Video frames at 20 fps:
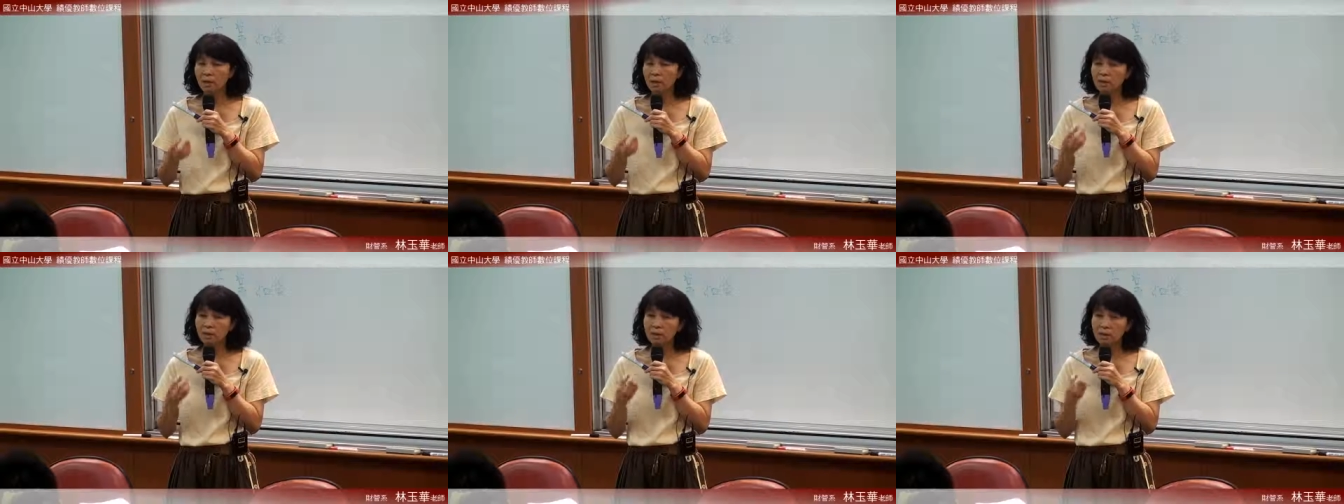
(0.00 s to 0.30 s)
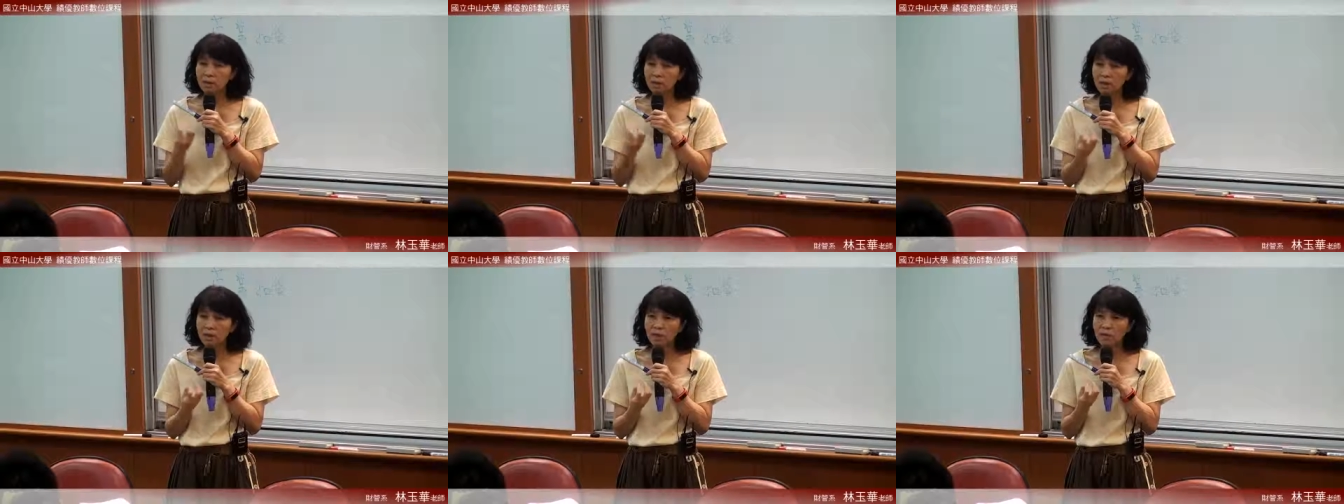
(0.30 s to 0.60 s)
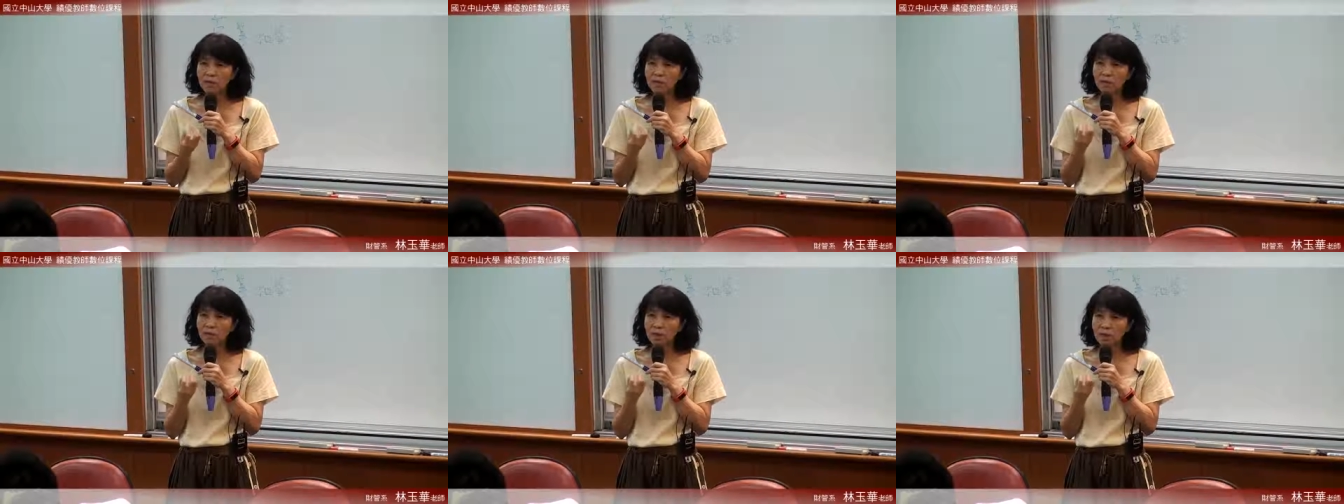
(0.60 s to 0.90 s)
所以这
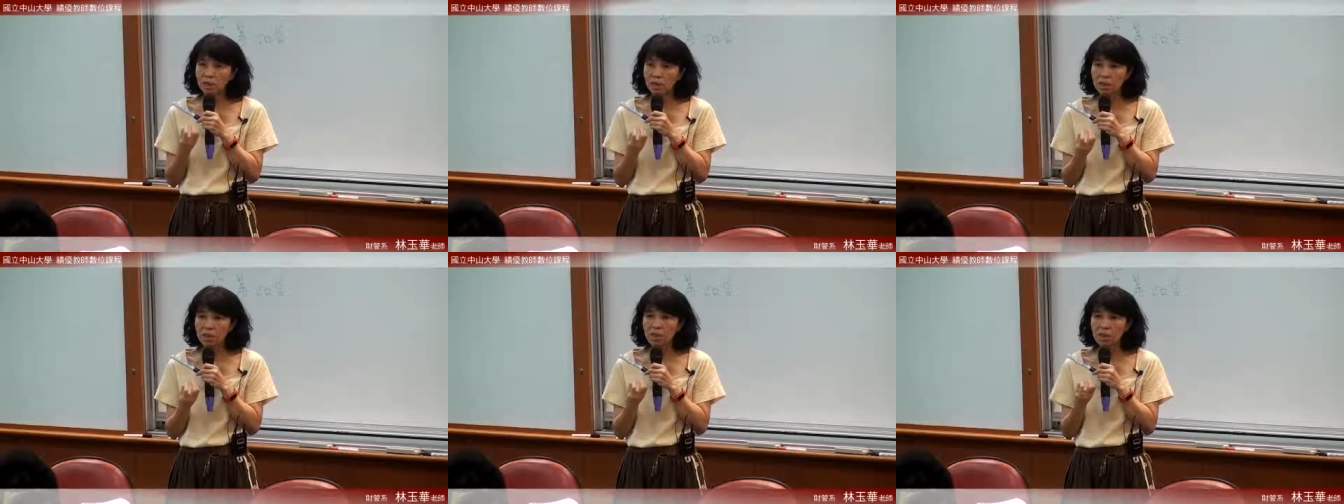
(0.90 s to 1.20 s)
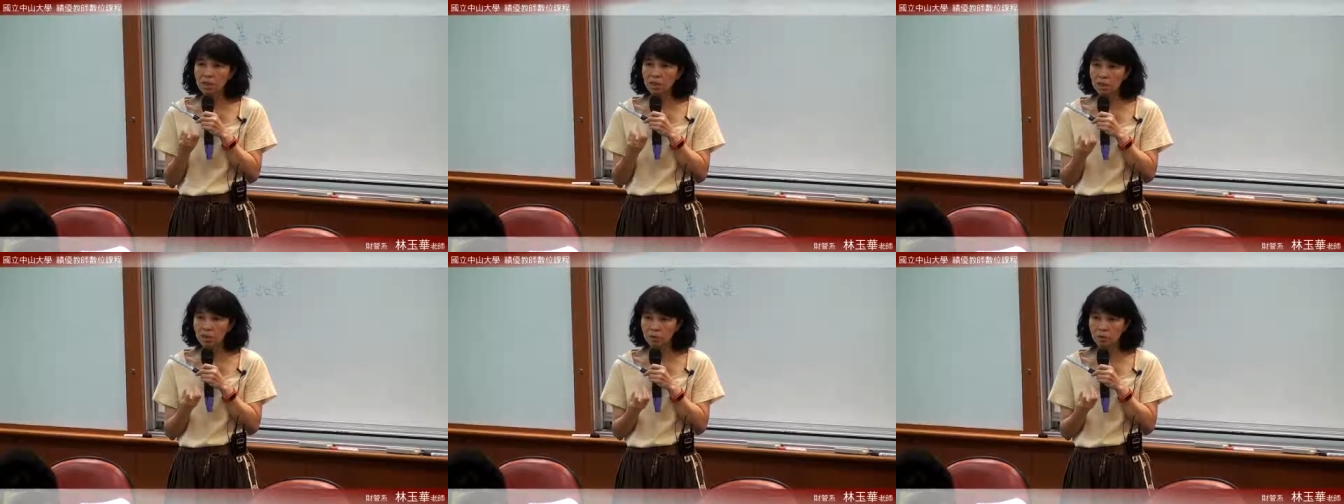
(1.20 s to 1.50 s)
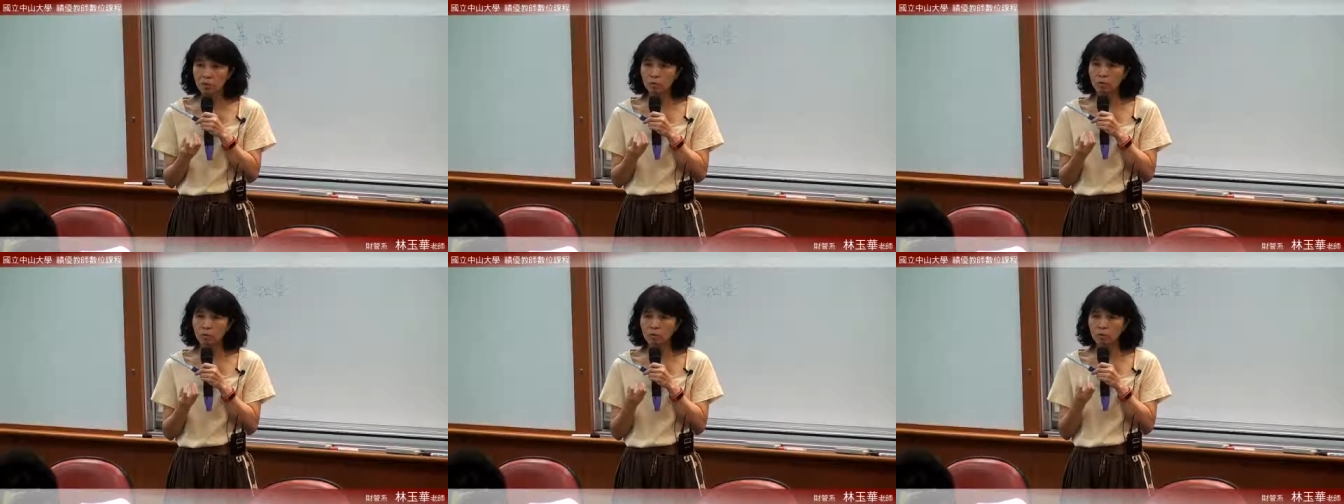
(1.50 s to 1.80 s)
当中的利息
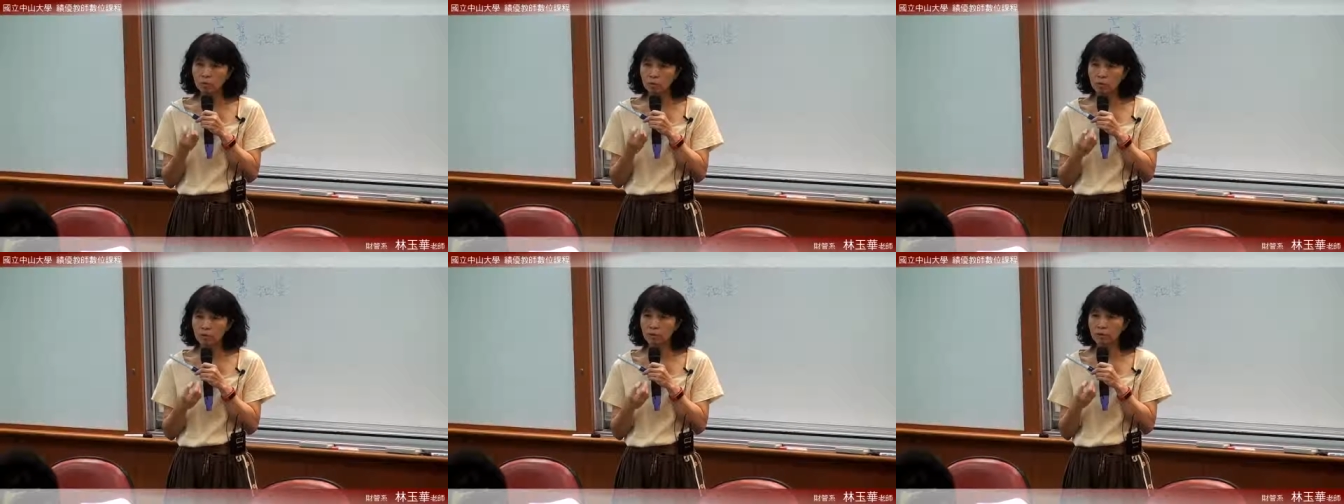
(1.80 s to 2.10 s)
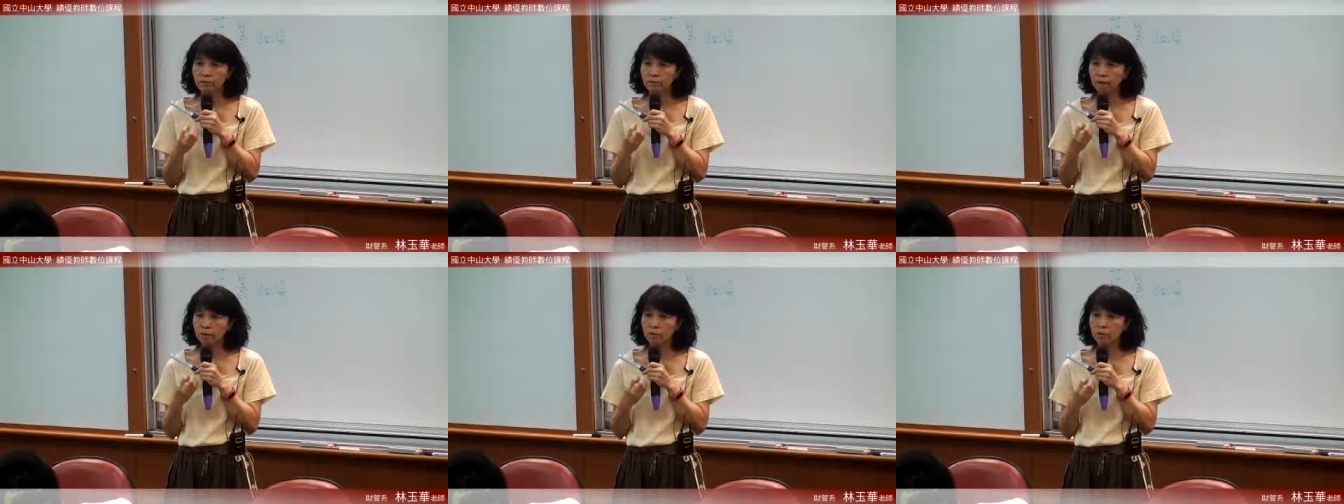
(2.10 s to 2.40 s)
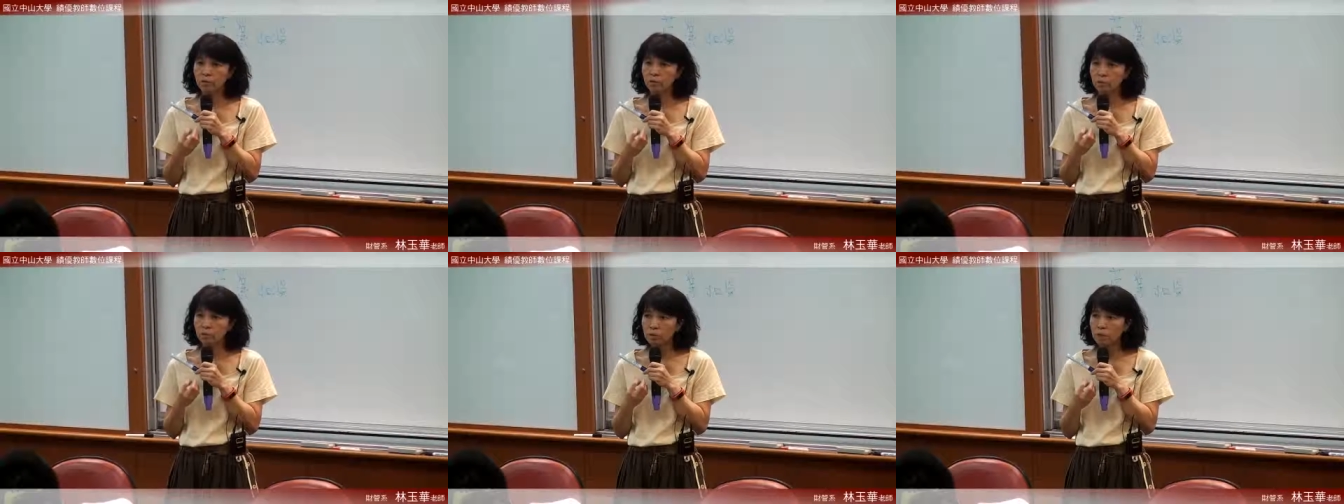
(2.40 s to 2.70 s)
收入就是
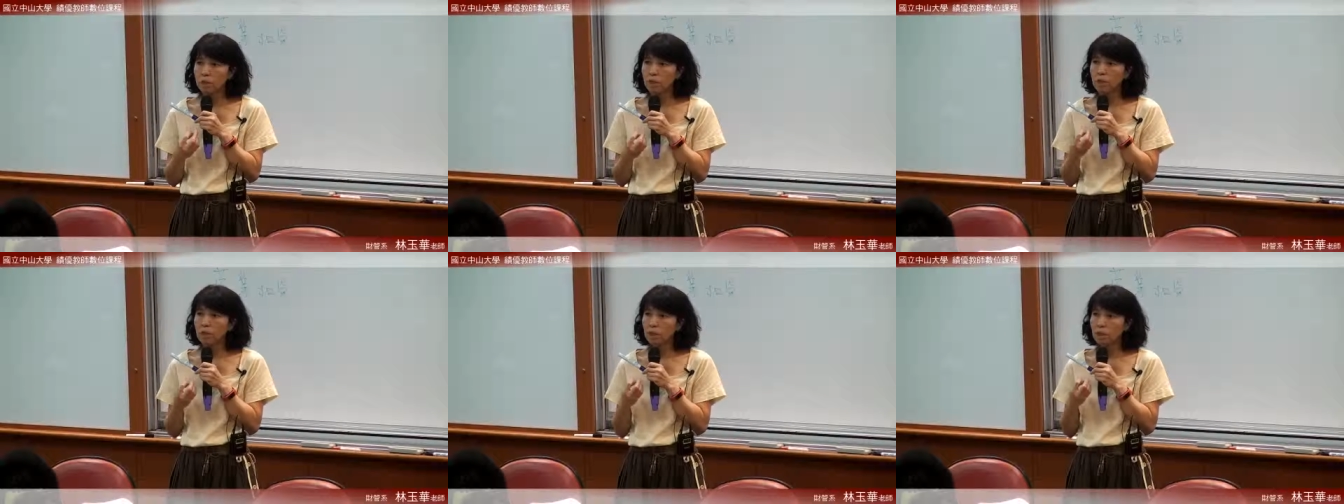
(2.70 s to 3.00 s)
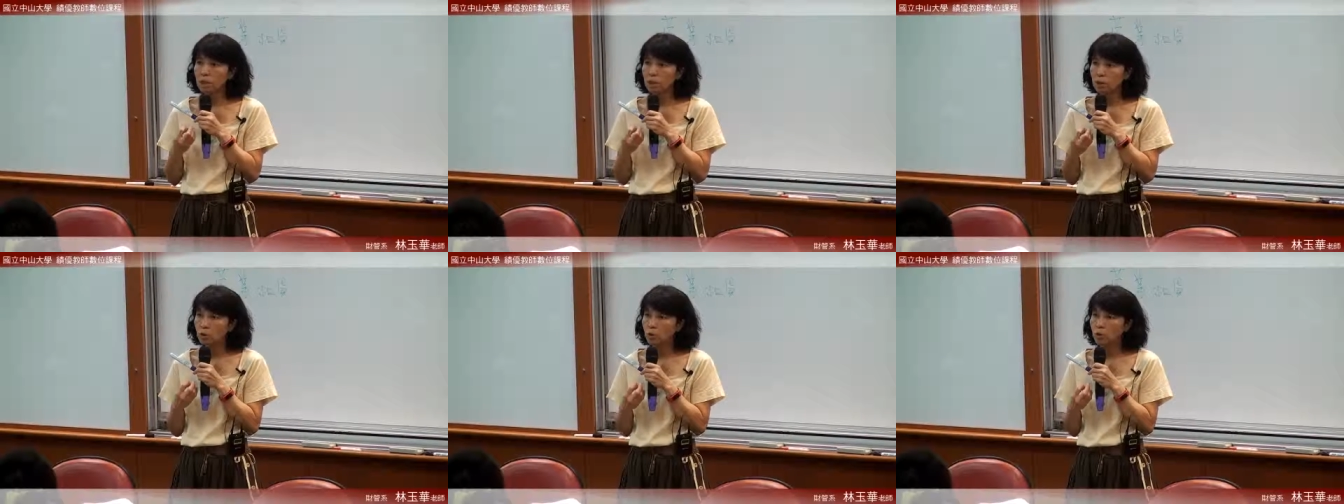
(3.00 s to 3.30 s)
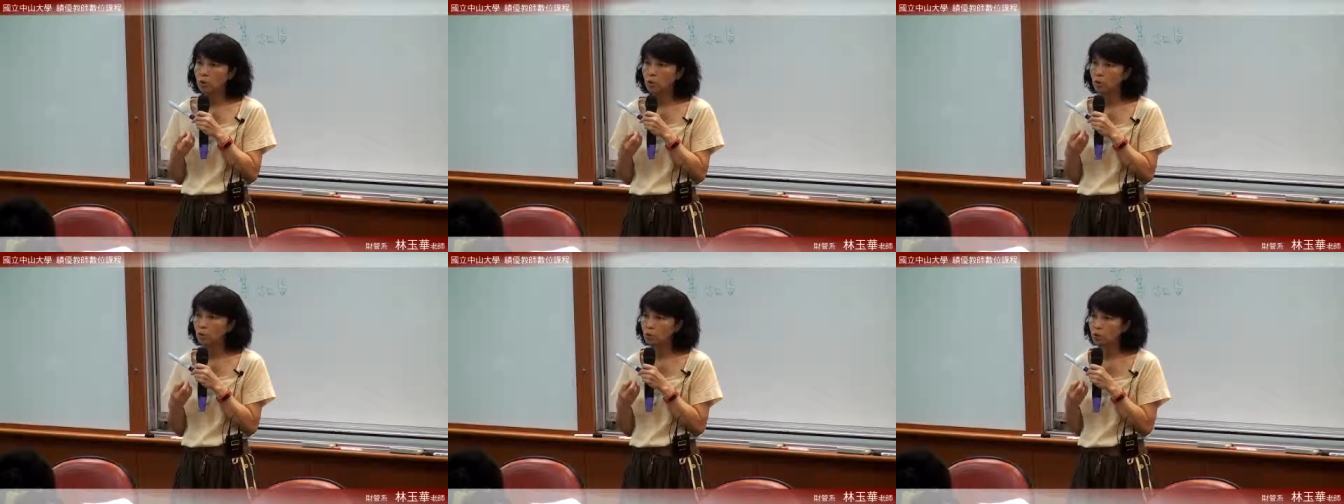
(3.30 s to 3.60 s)
房东的
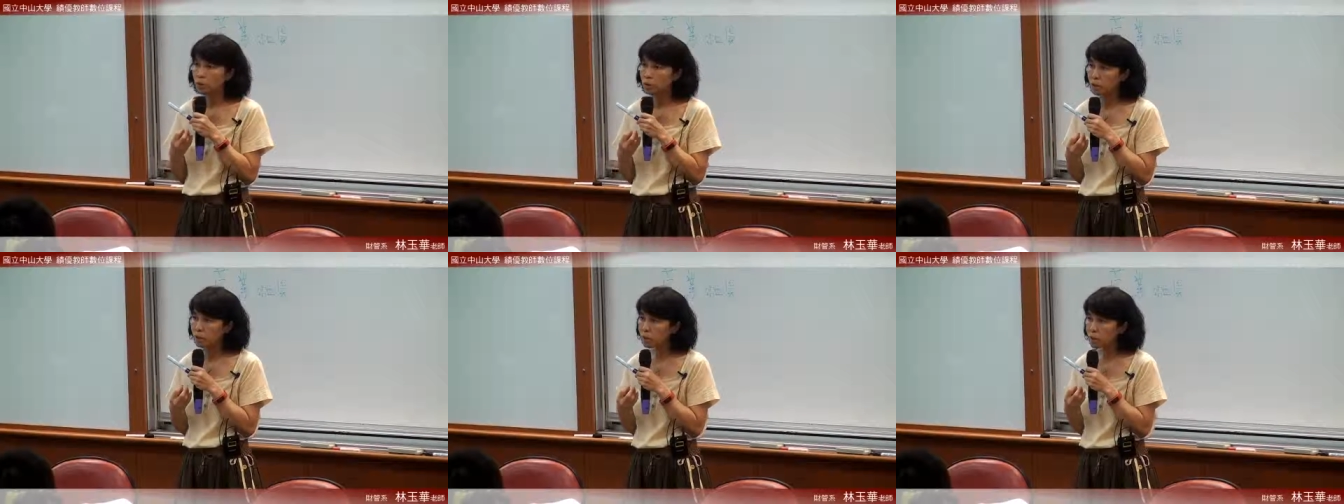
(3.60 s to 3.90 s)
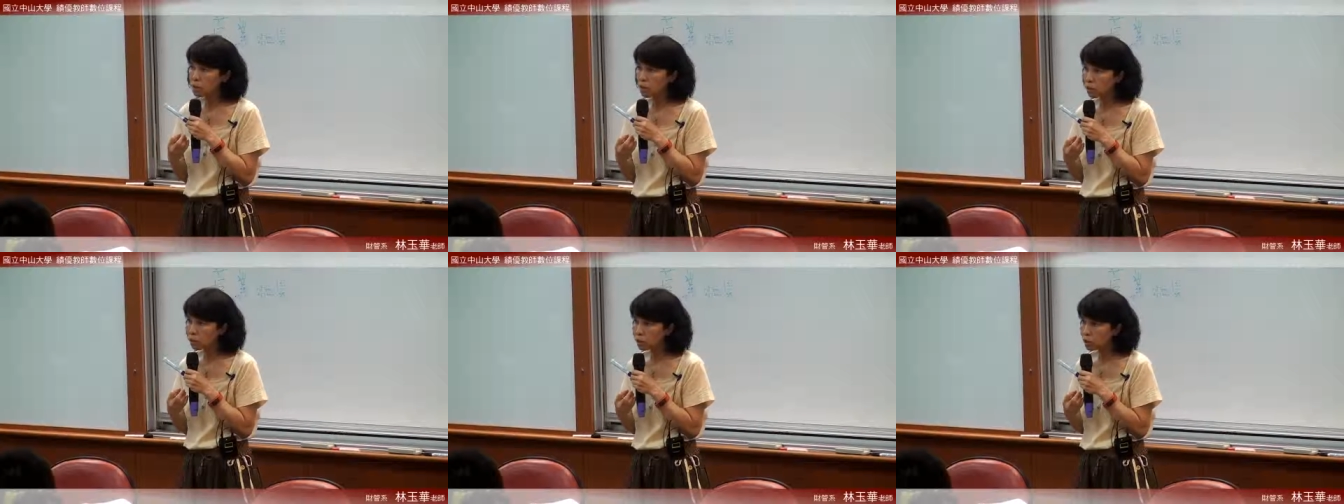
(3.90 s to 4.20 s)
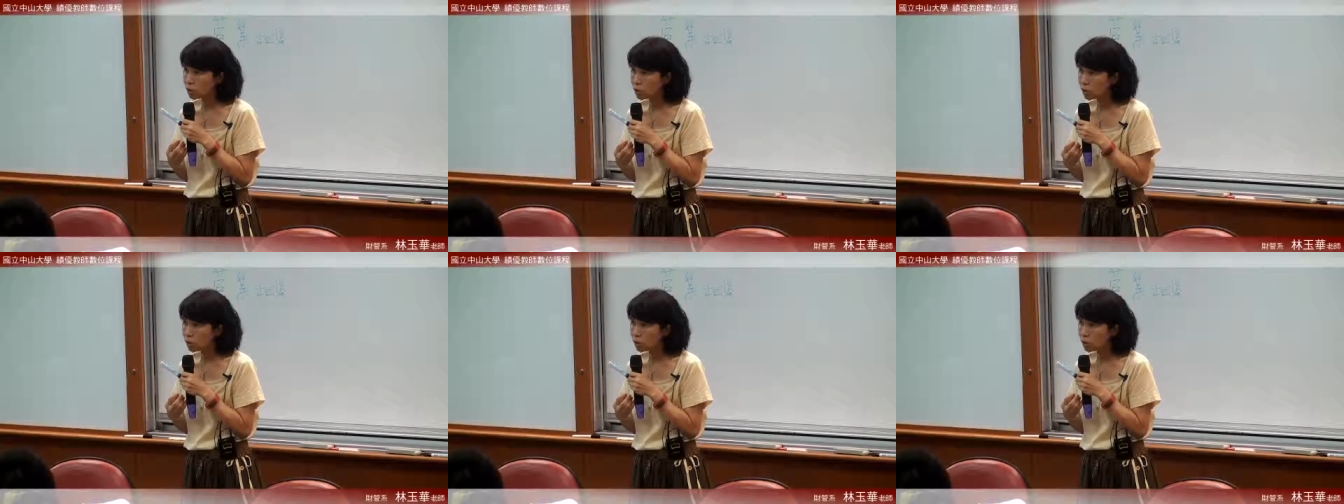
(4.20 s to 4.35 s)
租金